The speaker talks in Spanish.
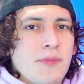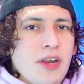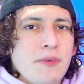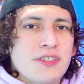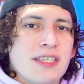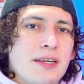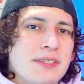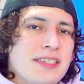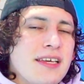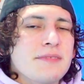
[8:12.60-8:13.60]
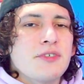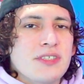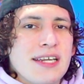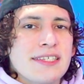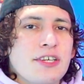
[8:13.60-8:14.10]
Y bueno amigos, entre mis ideas
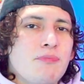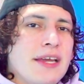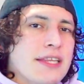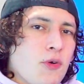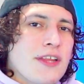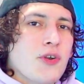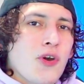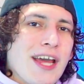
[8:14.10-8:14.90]
me gustaría hacer un 24